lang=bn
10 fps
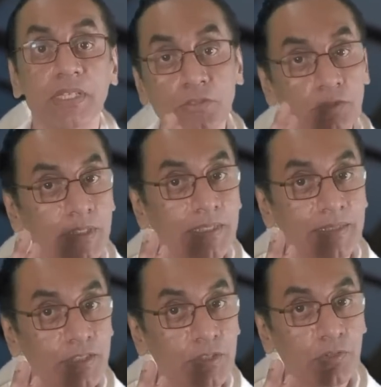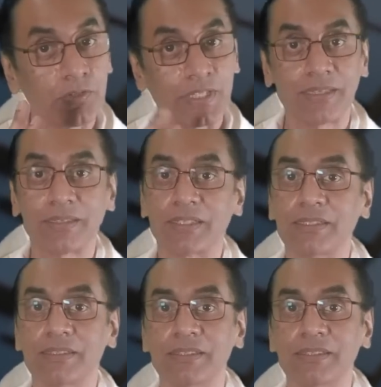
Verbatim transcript: কিন্তু তিনি দেশেরও নেত্রী